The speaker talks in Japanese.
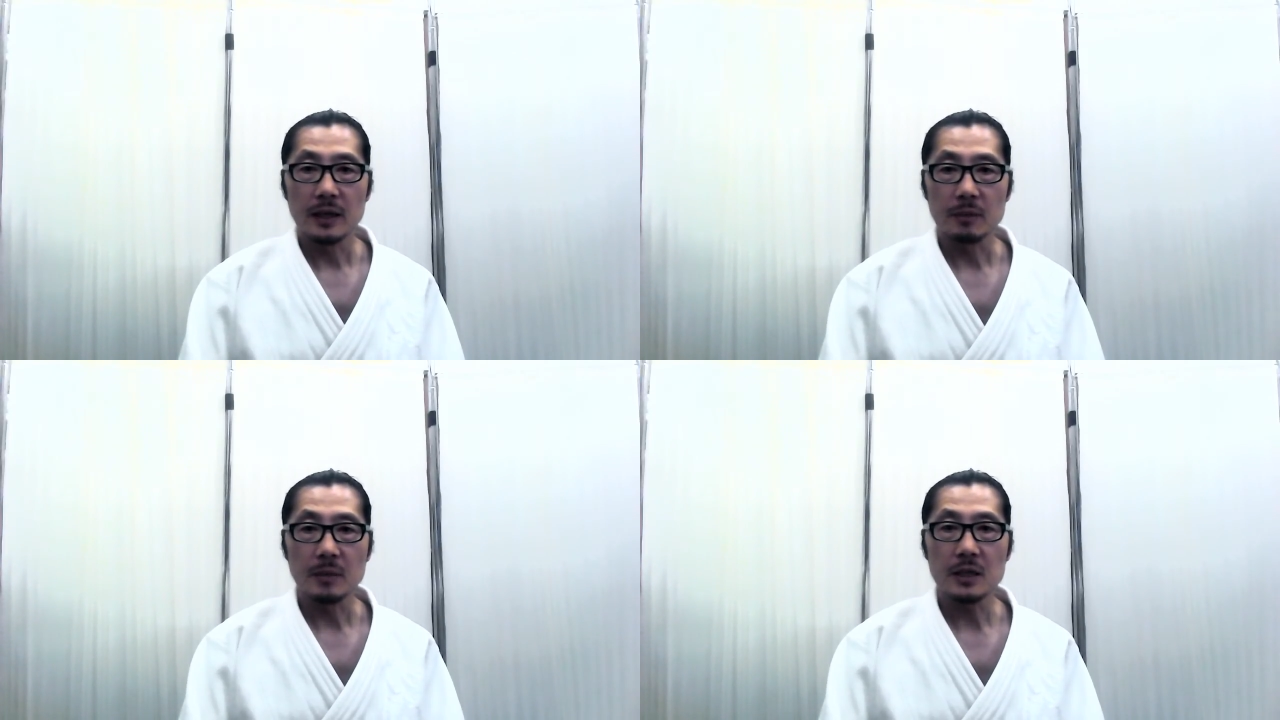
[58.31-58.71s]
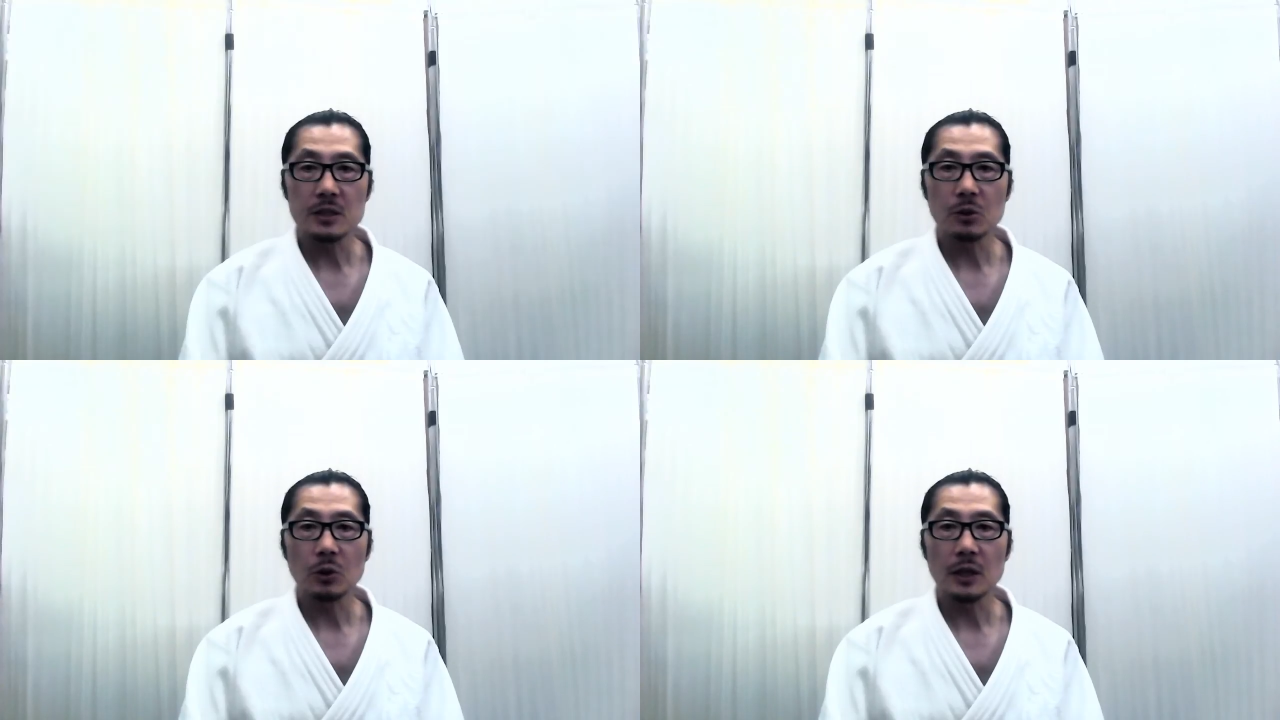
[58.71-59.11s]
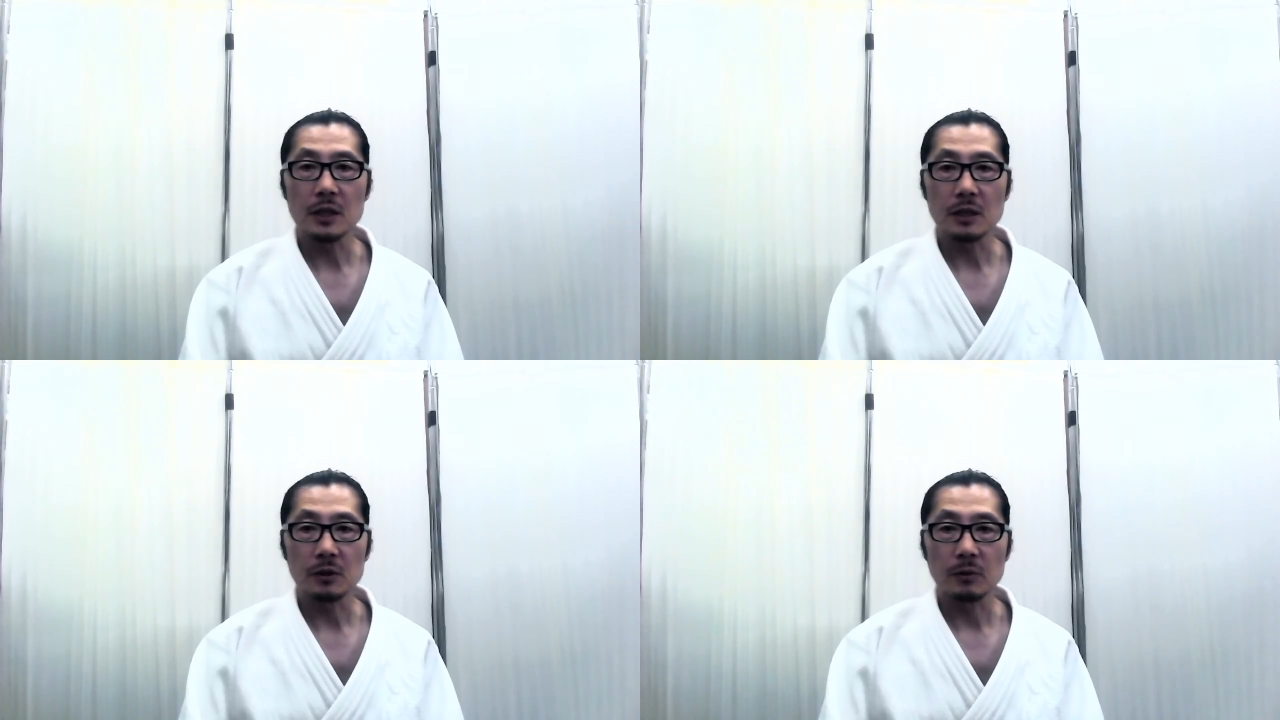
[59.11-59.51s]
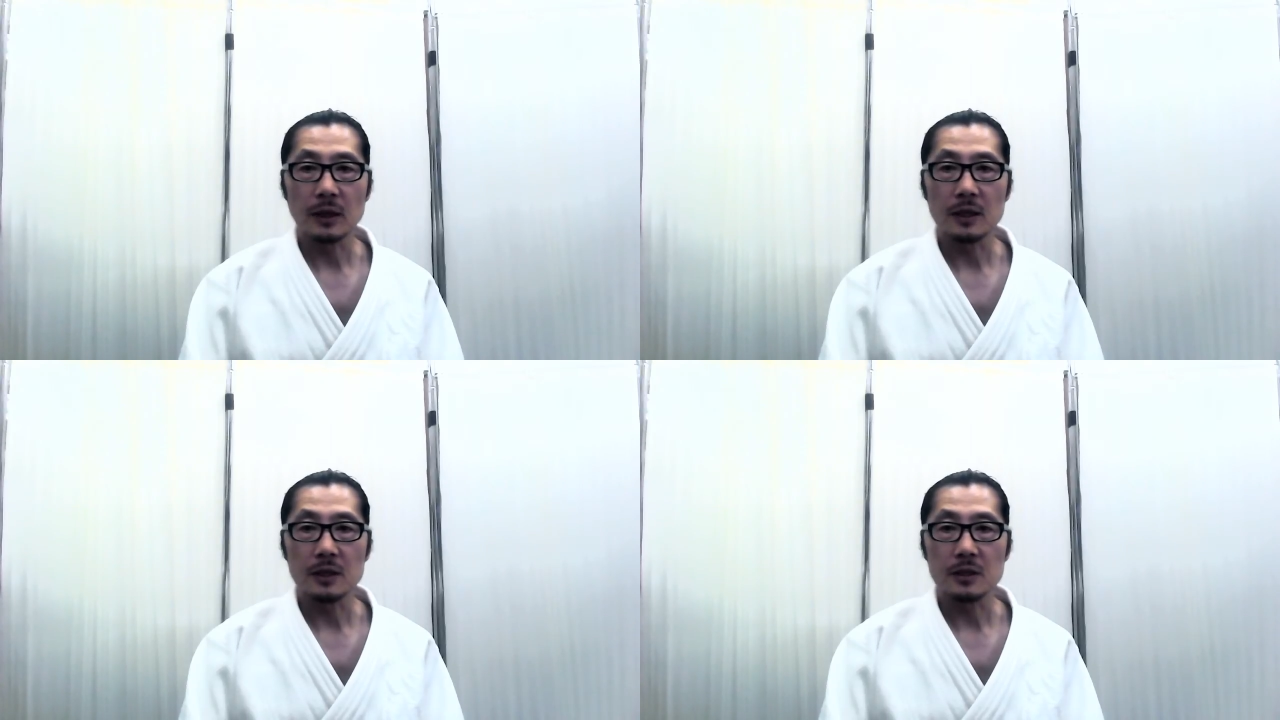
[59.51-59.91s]
イメージトレーニング
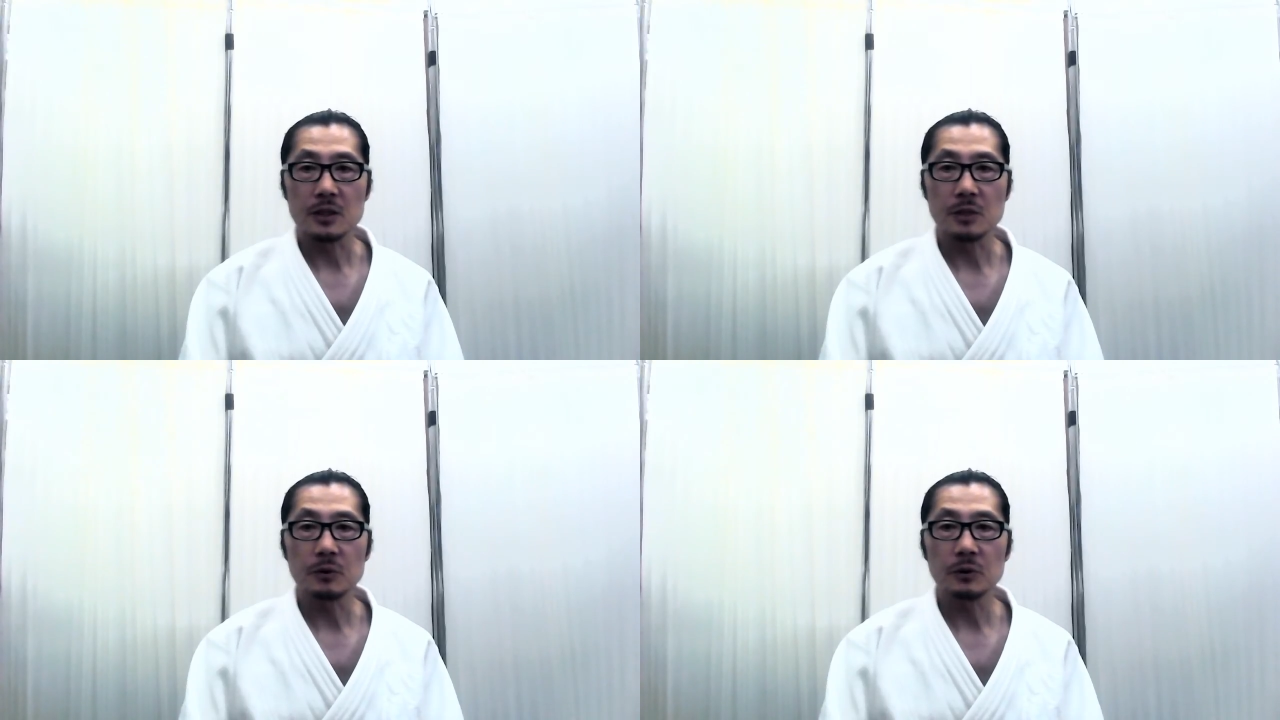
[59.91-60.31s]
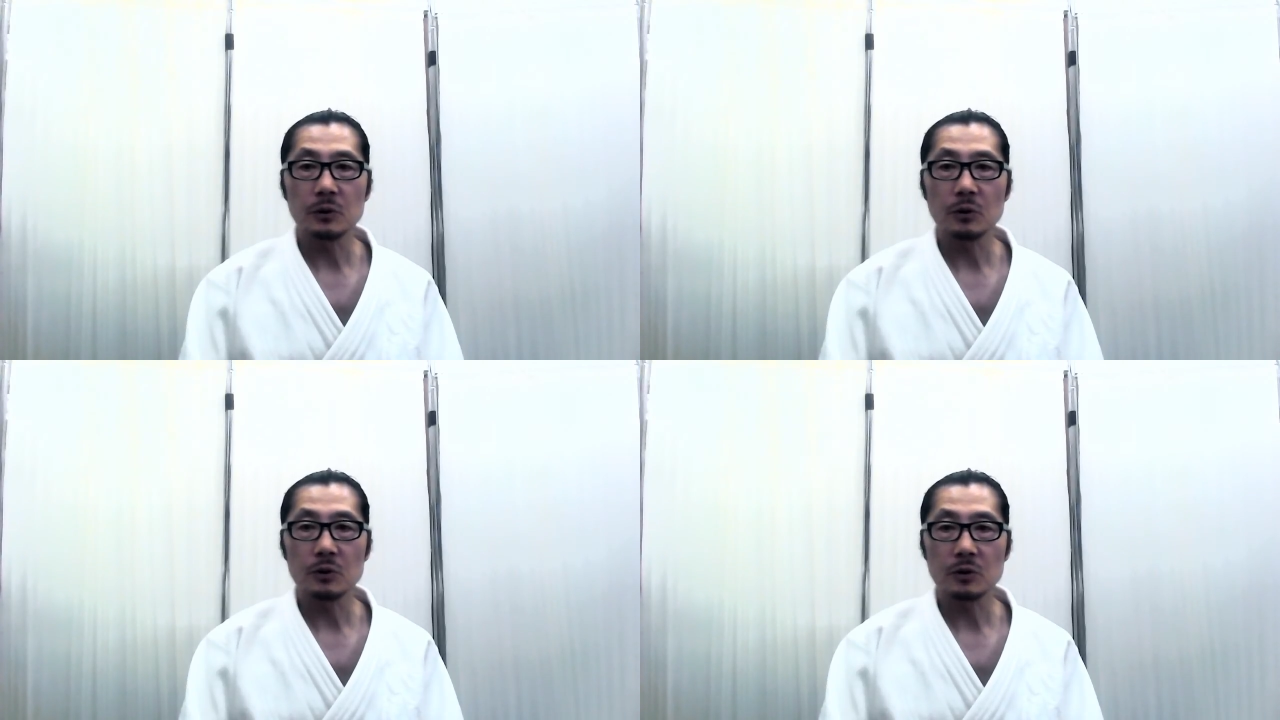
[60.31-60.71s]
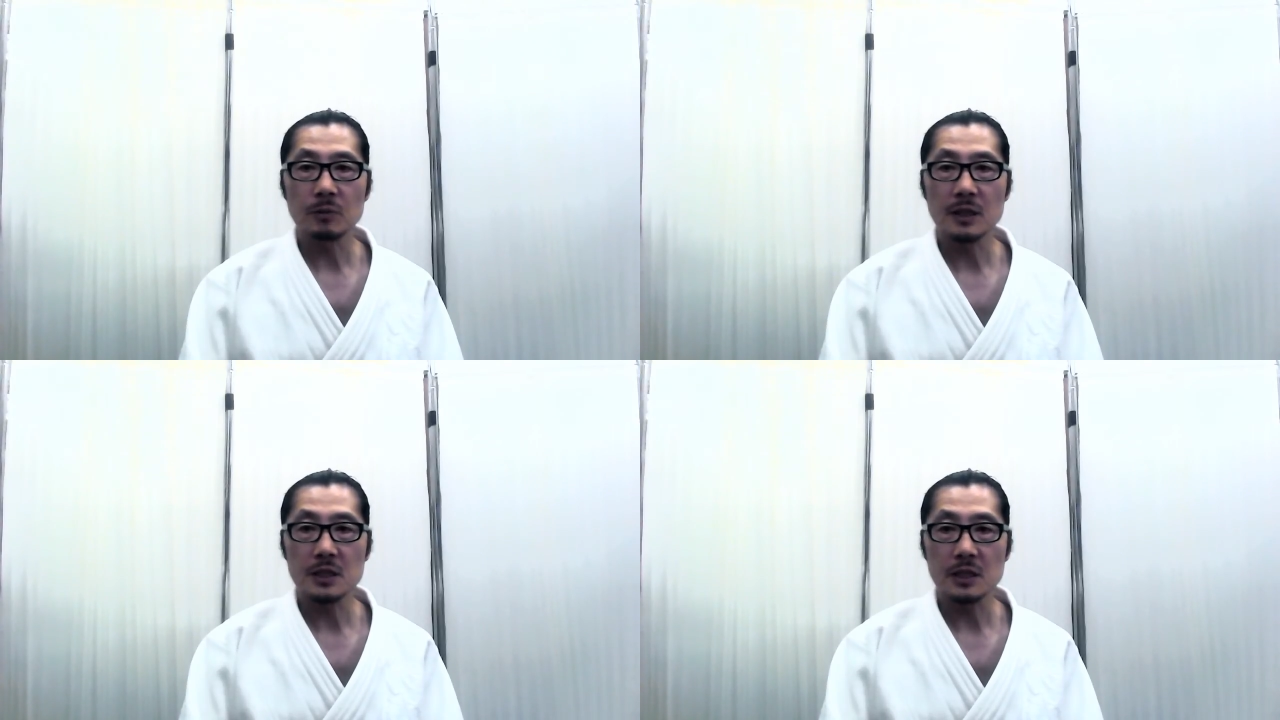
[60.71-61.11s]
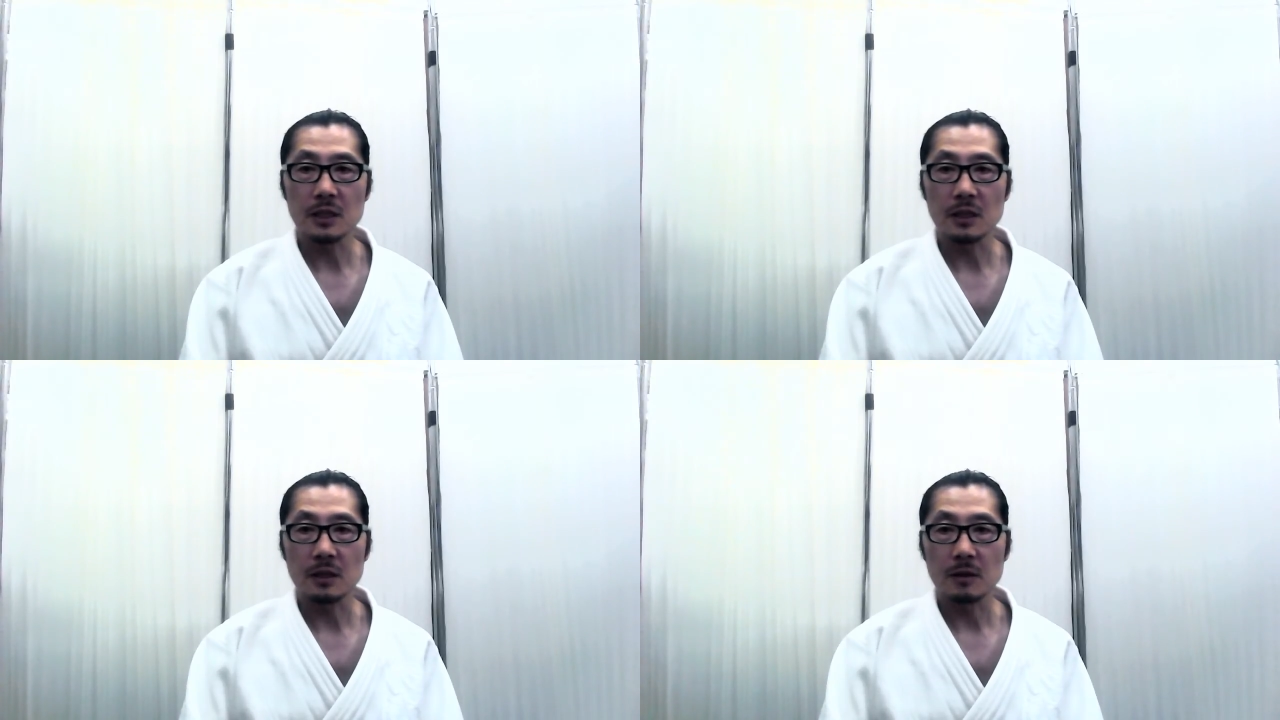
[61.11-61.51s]
は自分の望ま
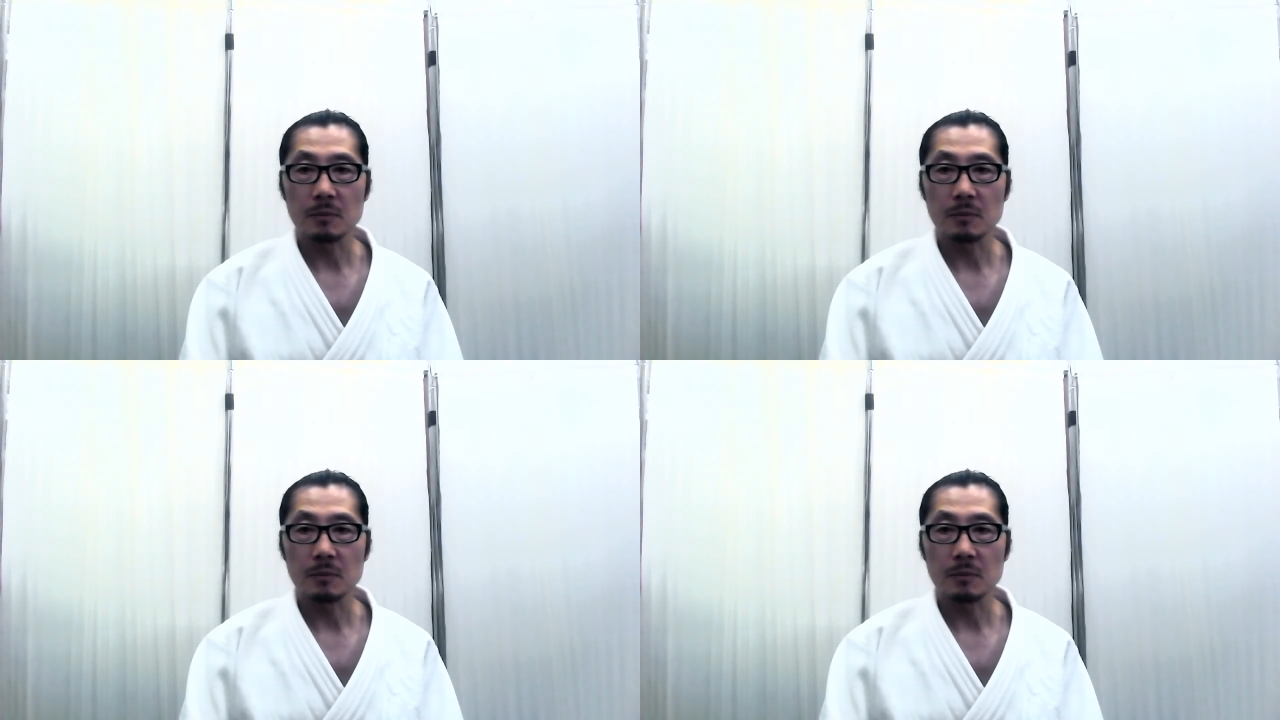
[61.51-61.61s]
しい